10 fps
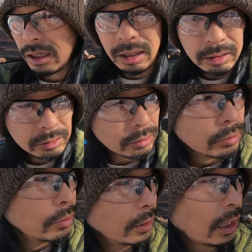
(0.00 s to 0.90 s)
えー、こ
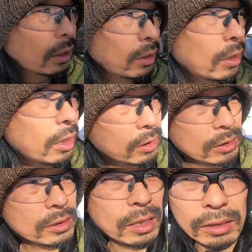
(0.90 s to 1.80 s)
とをやった
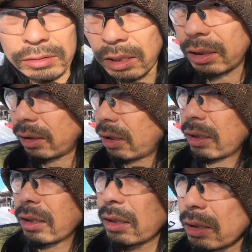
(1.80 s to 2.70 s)
りしてるか
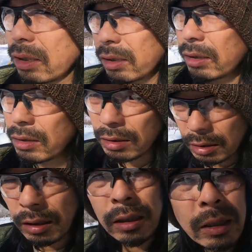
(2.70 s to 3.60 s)
な
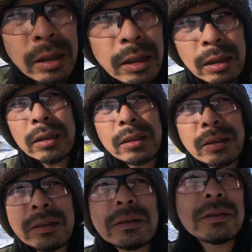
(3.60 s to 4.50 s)

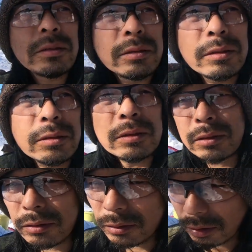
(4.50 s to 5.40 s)
うん
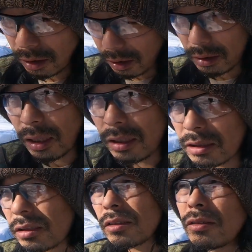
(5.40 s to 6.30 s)
そんな啓
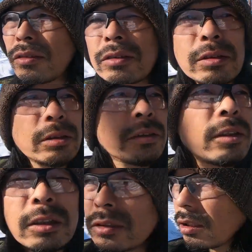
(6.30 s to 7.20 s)
蟄の
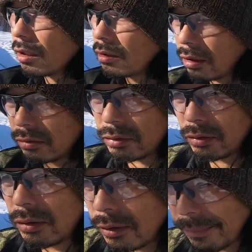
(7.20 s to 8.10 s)
サンタのと
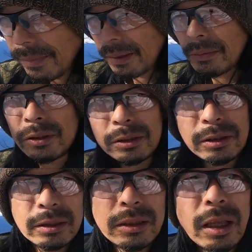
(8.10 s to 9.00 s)
ころもう
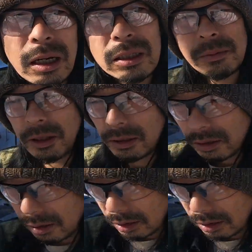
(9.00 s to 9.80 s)
なんか今